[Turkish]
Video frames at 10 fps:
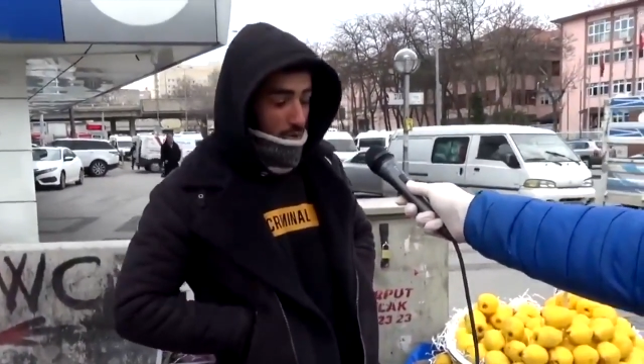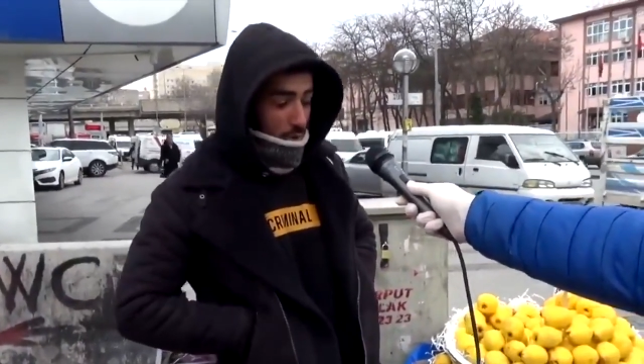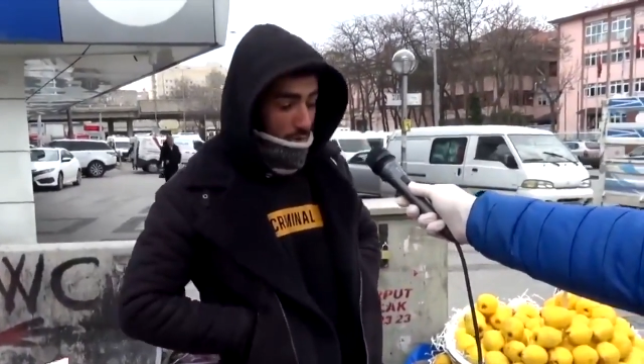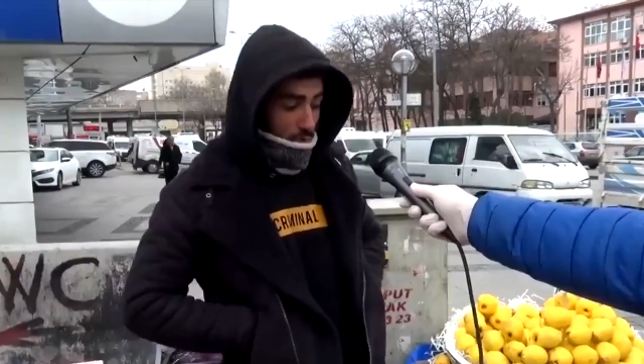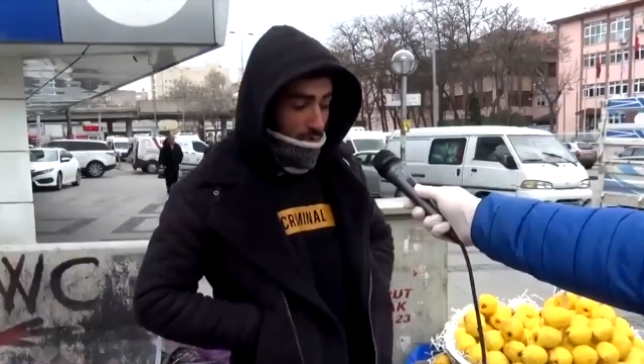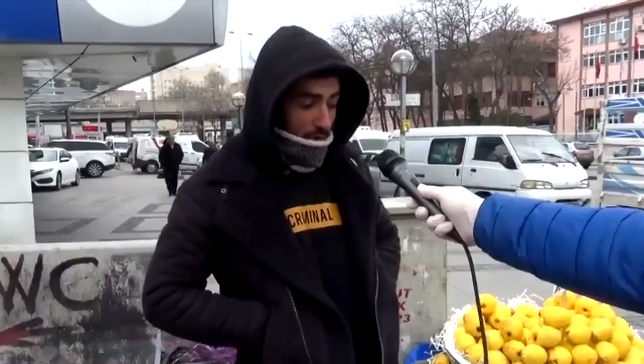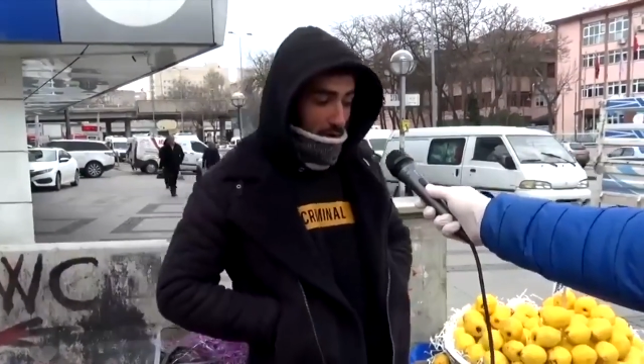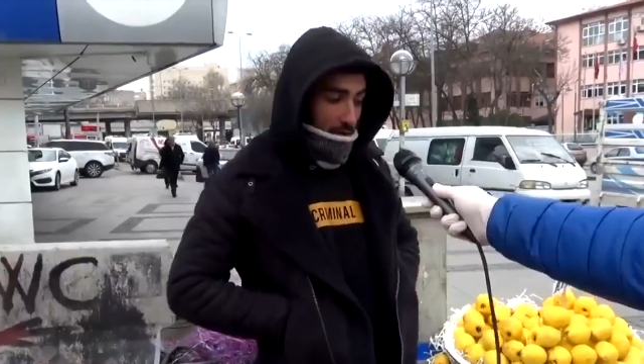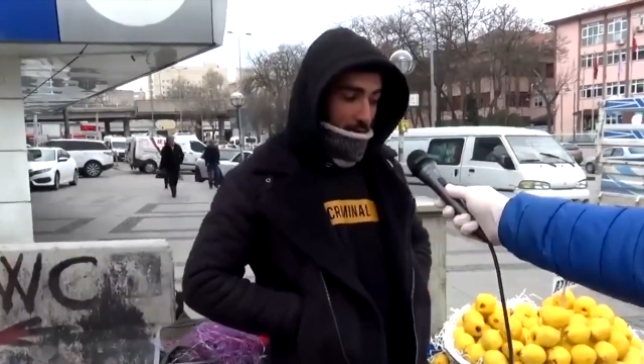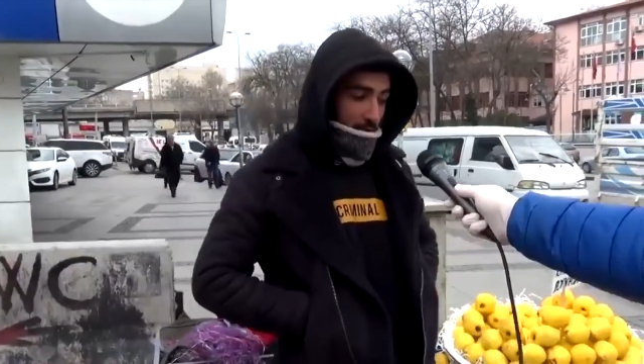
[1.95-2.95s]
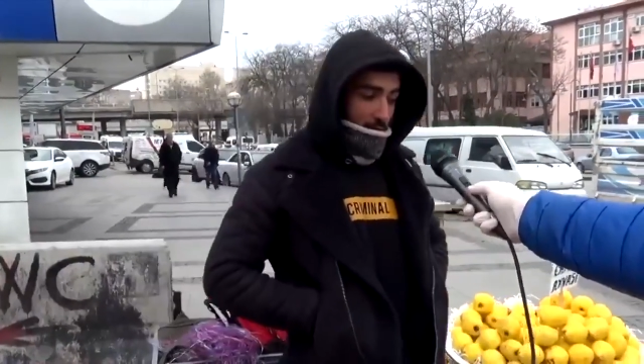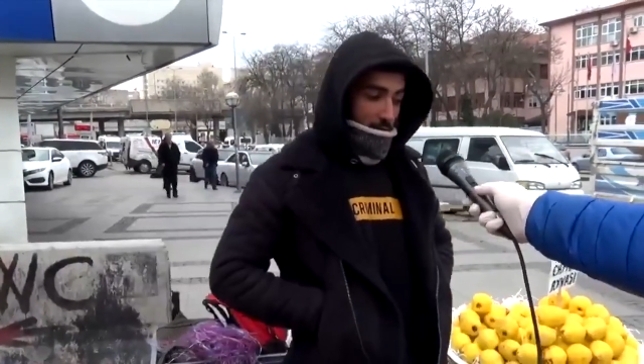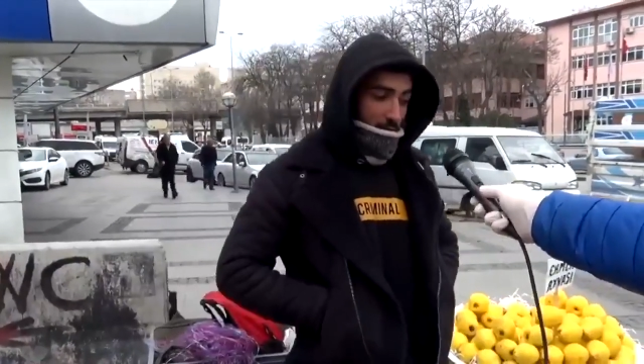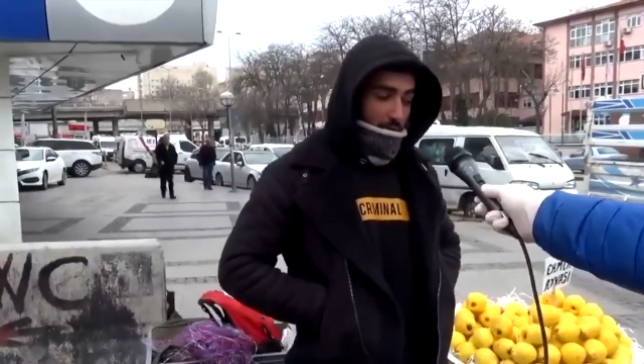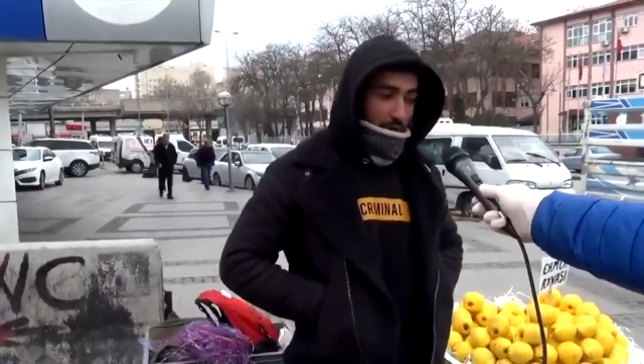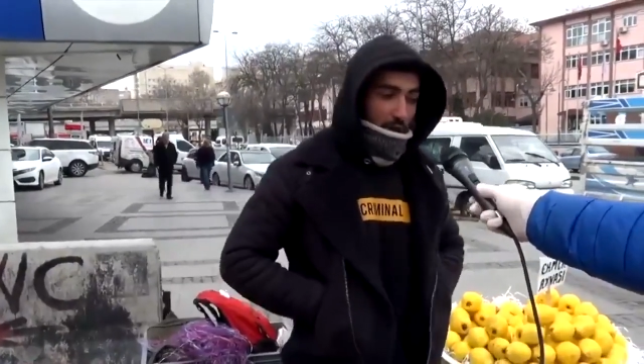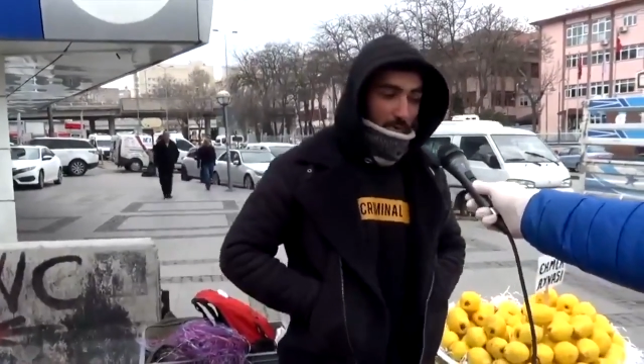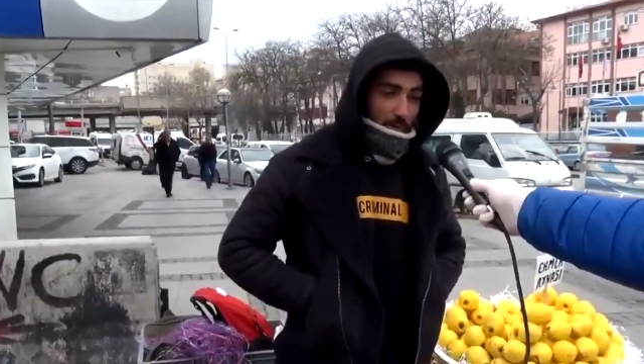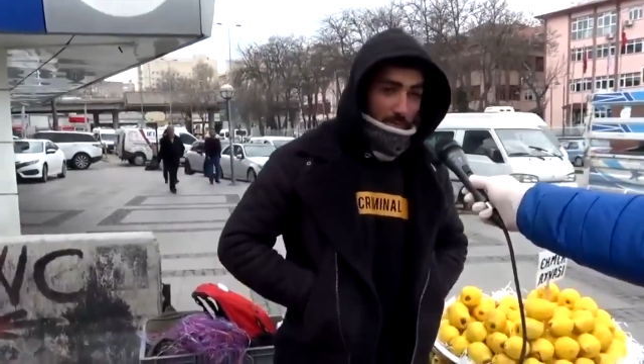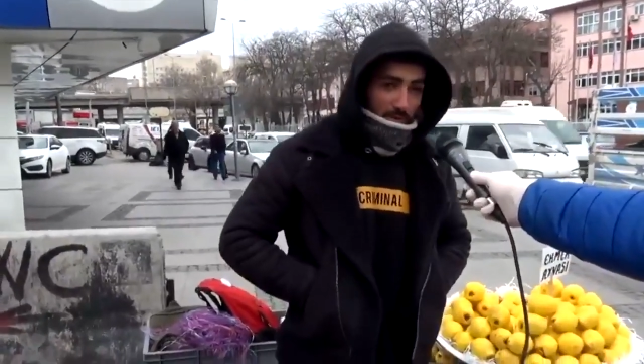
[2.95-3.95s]
zorluğunda evde
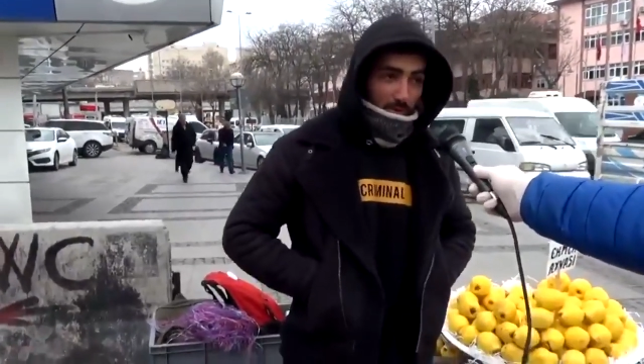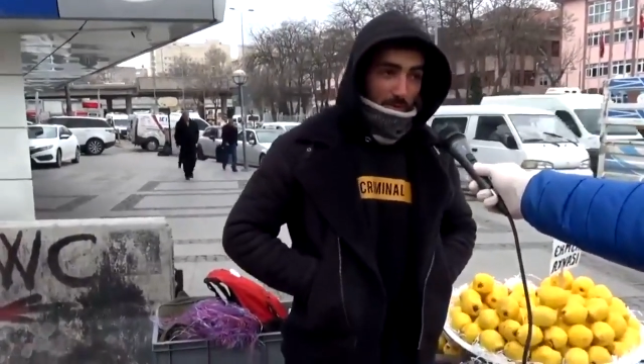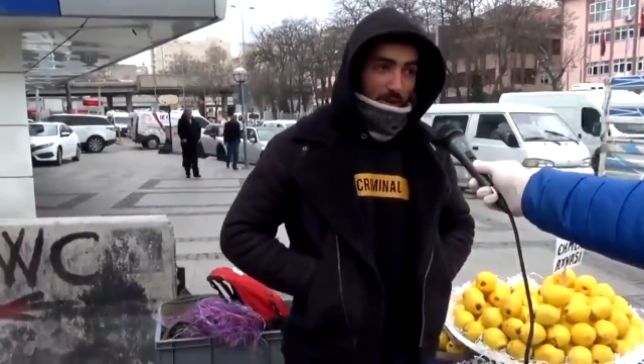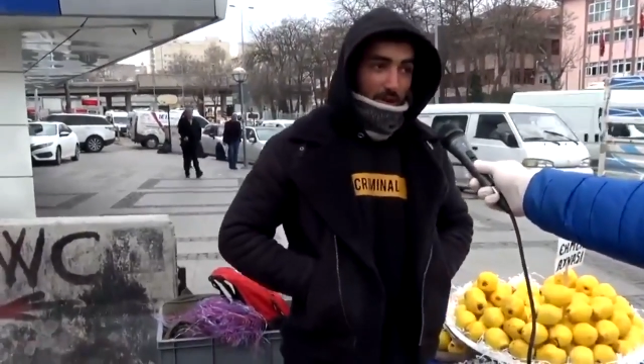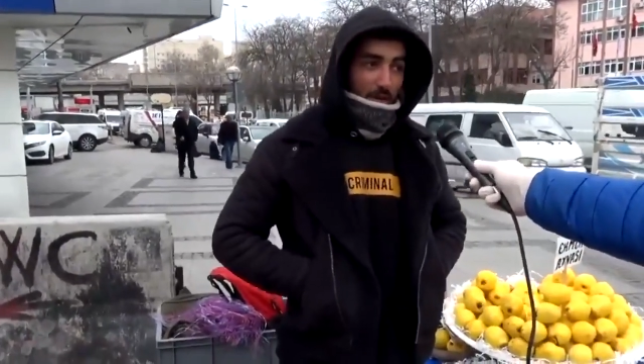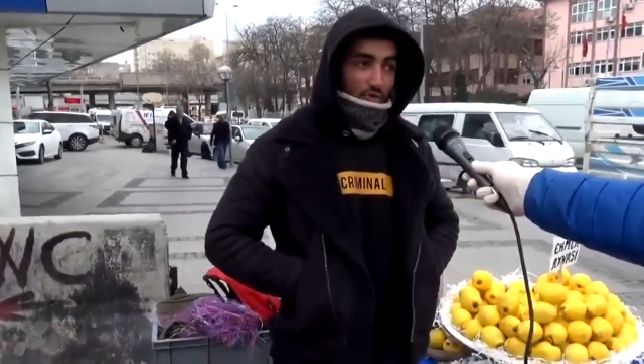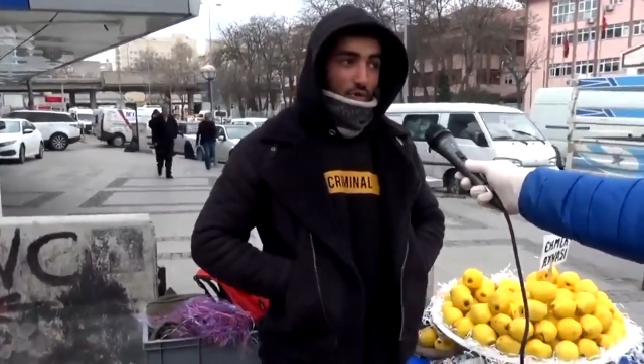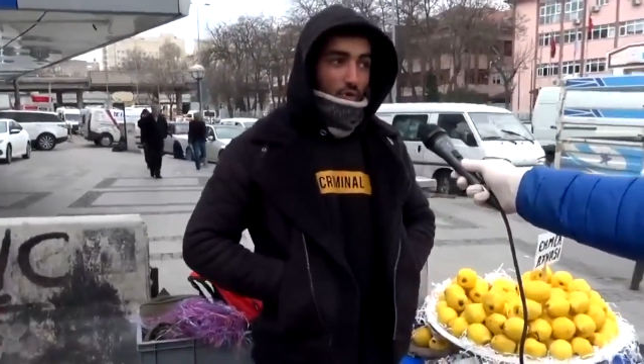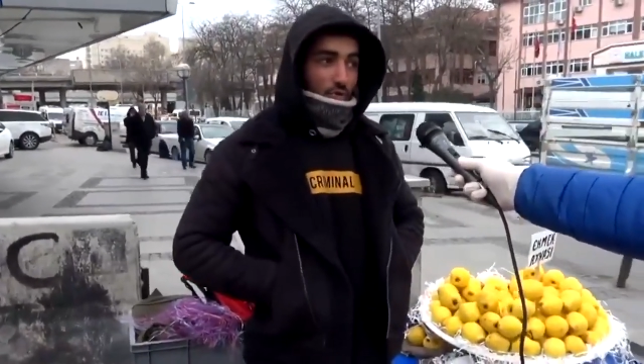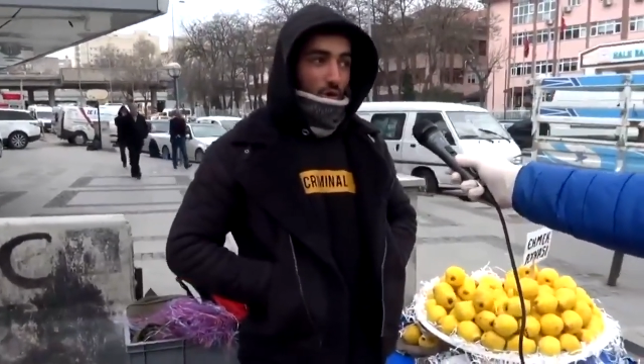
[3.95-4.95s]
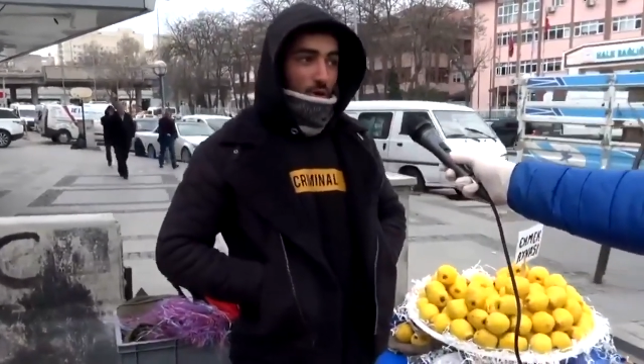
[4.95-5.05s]
kalmamız demek yani çok